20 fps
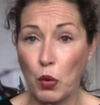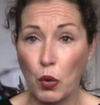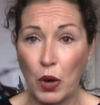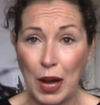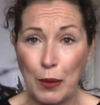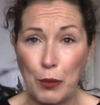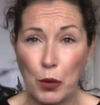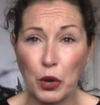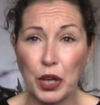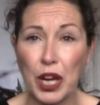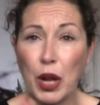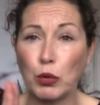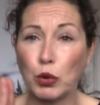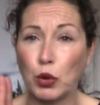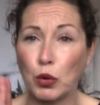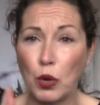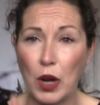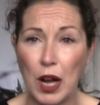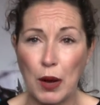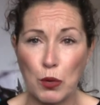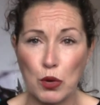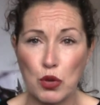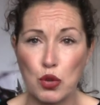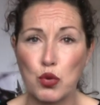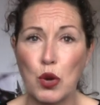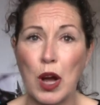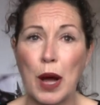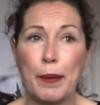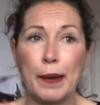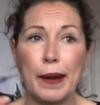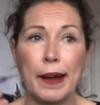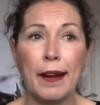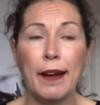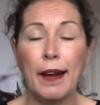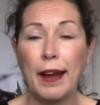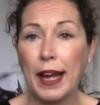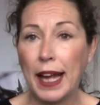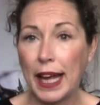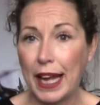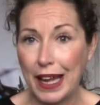jabón neutro, un jabón suave,
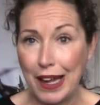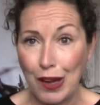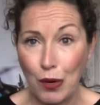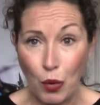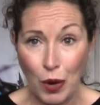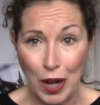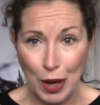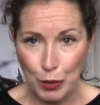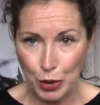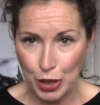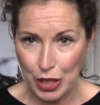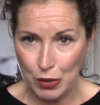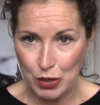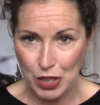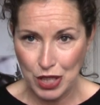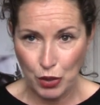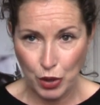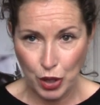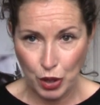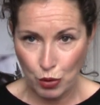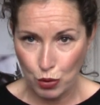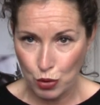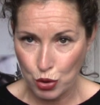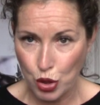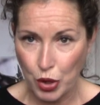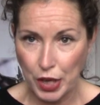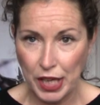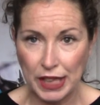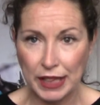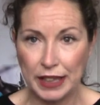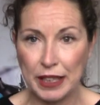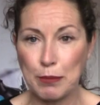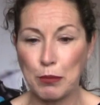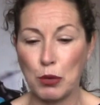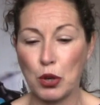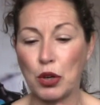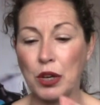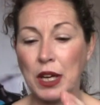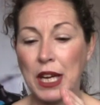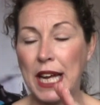un jabón ya os digo incluso
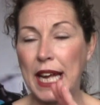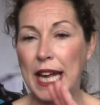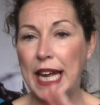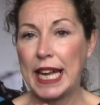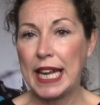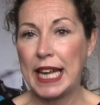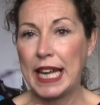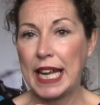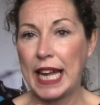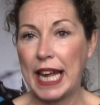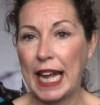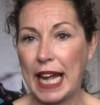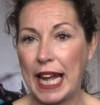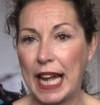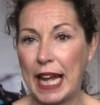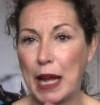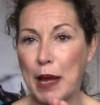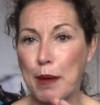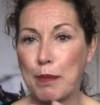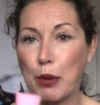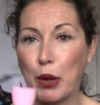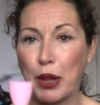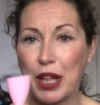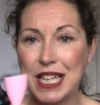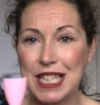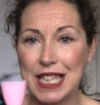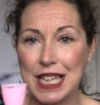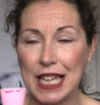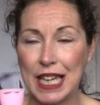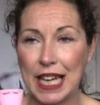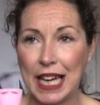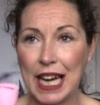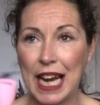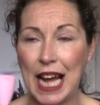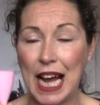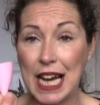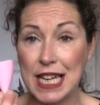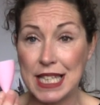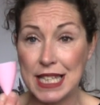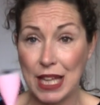íntimo y podéis
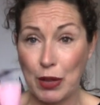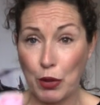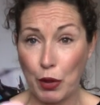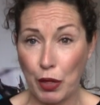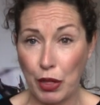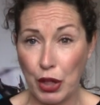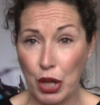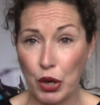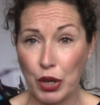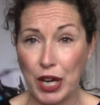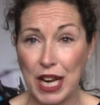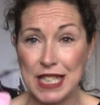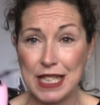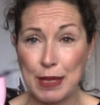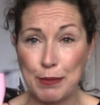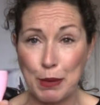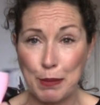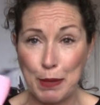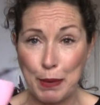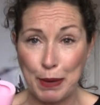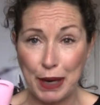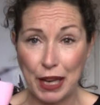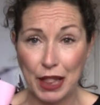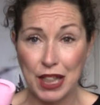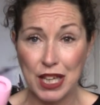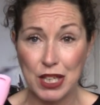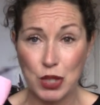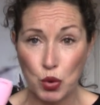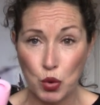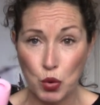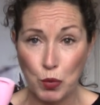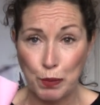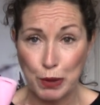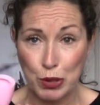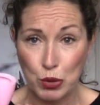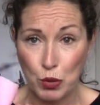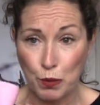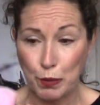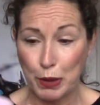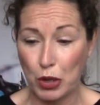tenerla hasta 12 horas, a mí me parece
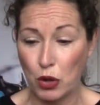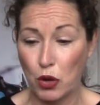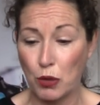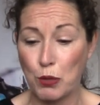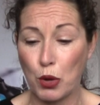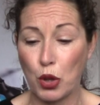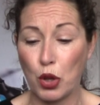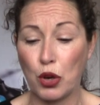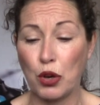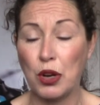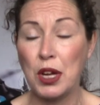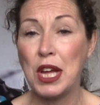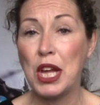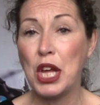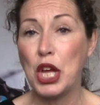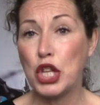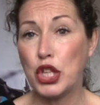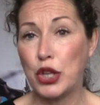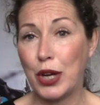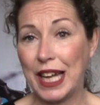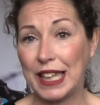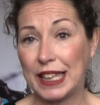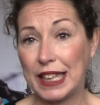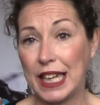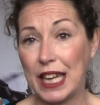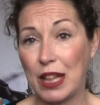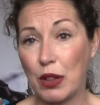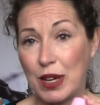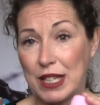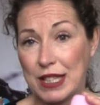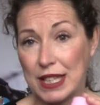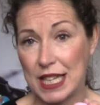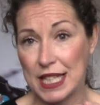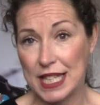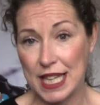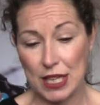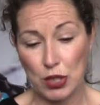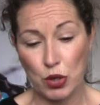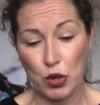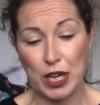súper súper cómodo, yo la he tenido hasta
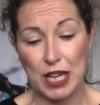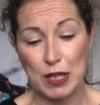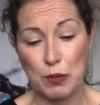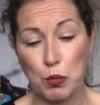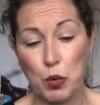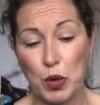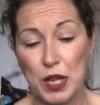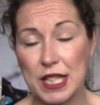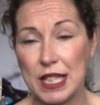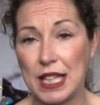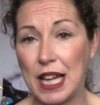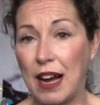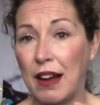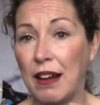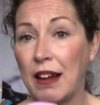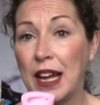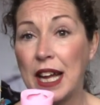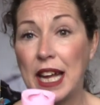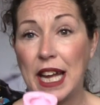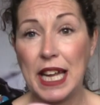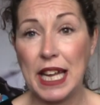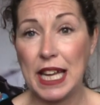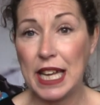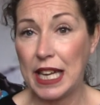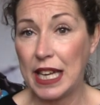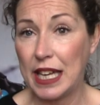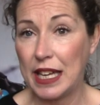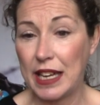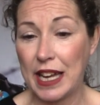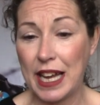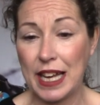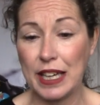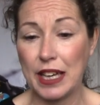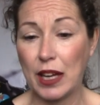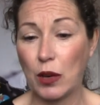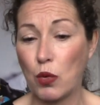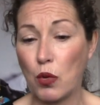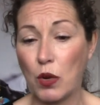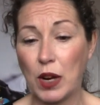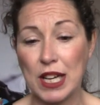6 horas puesta y en
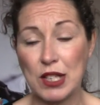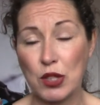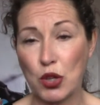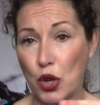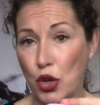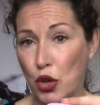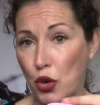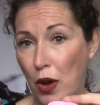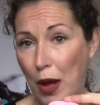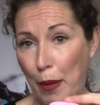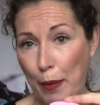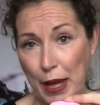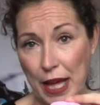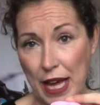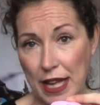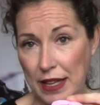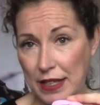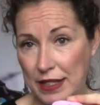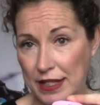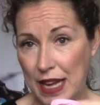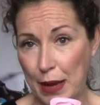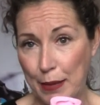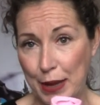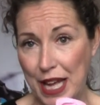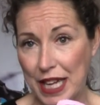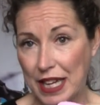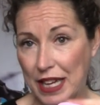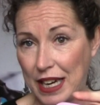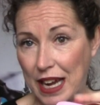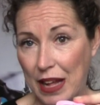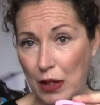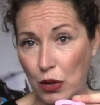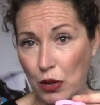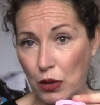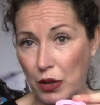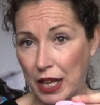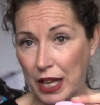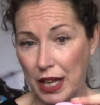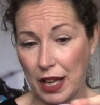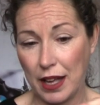ningún caso yo había, se había llenado